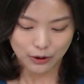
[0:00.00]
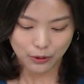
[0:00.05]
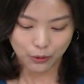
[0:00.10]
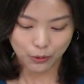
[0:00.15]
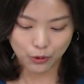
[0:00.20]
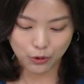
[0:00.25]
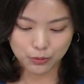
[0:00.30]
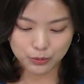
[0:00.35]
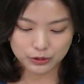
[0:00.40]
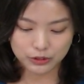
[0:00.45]

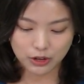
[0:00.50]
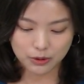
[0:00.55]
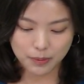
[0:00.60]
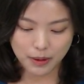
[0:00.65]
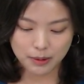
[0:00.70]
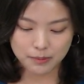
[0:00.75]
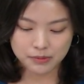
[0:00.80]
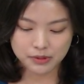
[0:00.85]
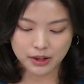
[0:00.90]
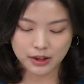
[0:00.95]
오후부터
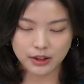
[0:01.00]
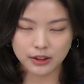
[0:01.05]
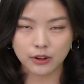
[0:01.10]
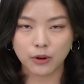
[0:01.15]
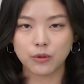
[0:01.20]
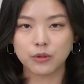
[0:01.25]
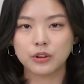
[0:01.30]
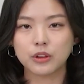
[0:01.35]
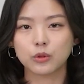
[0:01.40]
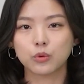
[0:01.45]
밤 사이
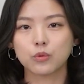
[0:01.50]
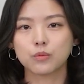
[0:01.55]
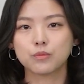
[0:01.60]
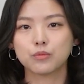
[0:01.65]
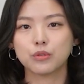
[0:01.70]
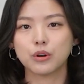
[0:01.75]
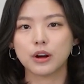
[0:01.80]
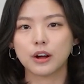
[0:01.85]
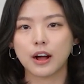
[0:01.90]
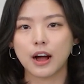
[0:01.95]
경기
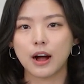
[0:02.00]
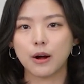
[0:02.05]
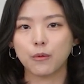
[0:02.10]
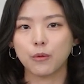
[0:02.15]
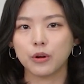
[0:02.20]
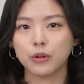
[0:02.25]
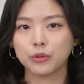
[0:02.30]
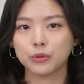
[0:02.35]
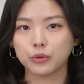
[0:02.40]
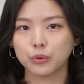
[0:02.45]
동부와
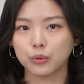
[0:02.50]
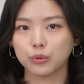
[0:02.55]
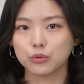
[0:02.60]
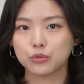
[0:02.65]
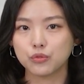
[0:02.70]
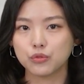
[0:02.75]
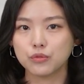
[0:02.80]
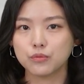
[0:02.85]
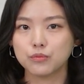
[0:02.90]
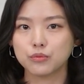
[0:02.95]
강원도,
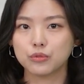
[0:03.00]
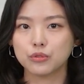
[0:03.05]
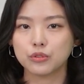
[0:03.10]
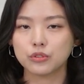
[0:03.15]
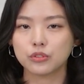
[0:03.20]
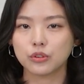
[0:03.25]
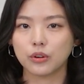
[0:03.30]
충북,